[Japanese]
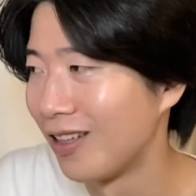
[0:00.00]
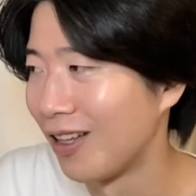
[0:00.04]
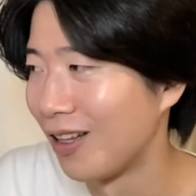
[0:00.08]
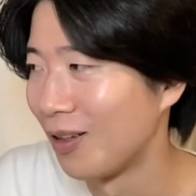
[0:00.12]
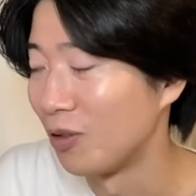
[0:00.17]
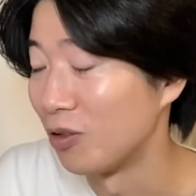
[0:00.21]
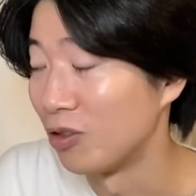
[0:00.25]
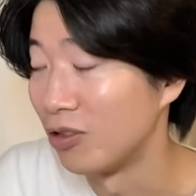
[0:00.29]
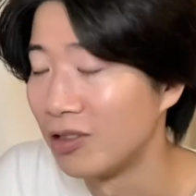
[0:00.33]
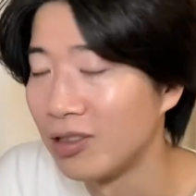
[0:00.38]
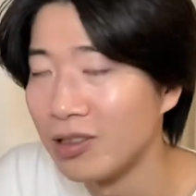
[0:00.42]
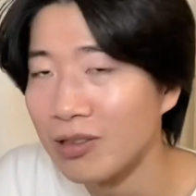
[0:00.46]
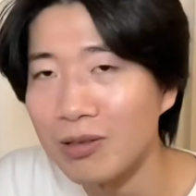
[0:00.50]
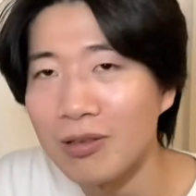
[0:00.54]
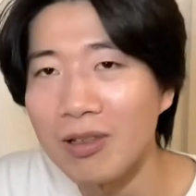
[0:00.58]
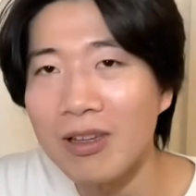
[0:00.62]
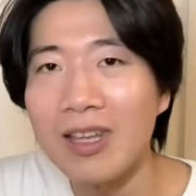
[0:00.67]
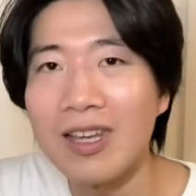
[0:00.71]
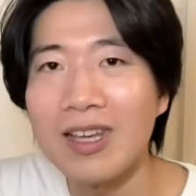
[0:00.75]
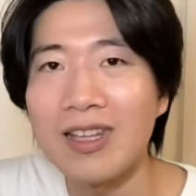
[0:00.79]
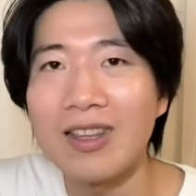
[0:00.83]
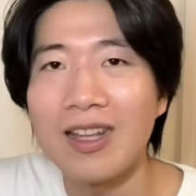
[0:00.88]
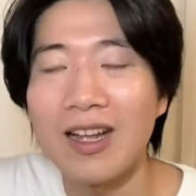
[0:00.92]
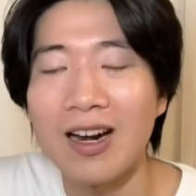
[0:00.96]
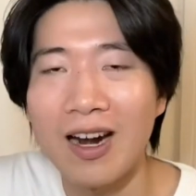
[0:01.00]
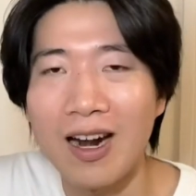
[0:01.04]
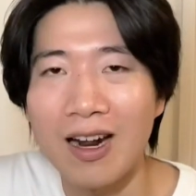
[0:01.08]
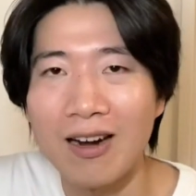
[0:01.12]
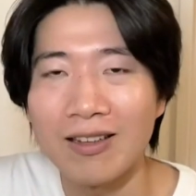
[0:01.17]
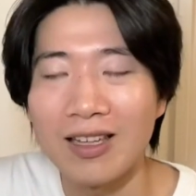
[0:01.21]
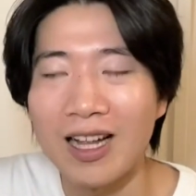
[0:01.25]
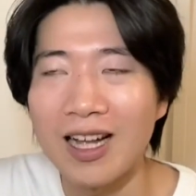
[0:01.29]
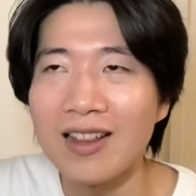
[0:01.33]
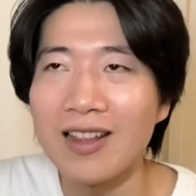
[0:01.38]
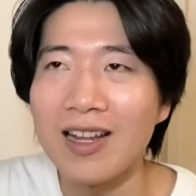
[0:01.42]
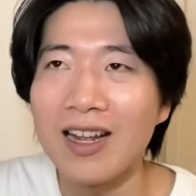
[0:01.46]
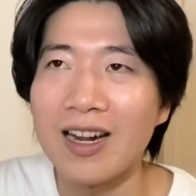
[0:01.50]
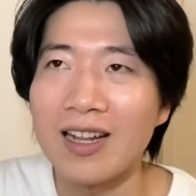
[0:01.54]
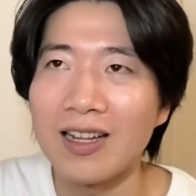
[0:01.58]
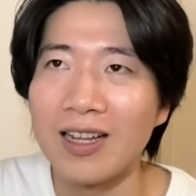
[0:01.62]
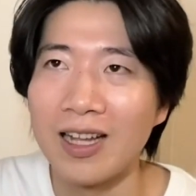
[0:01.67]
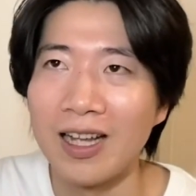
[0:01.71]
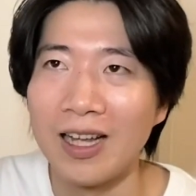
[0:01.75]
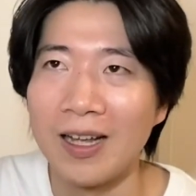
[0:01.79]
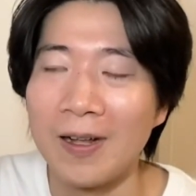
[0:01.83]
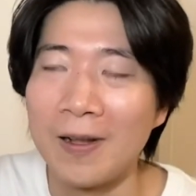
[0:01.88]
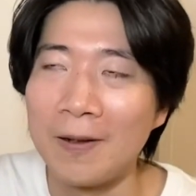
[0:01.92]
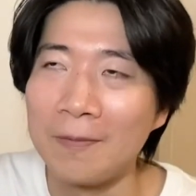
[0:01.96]
かずっと聞いてられる。なんなら
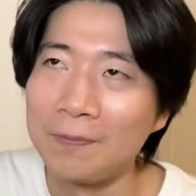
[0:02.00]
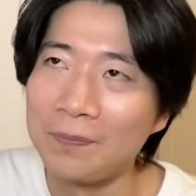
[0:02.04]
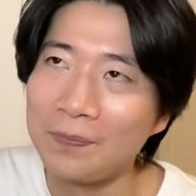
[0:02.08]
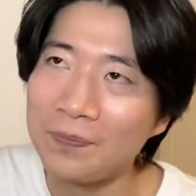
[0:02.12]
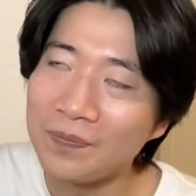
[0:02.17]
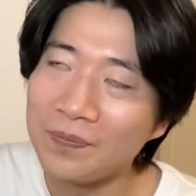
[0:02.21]
ね、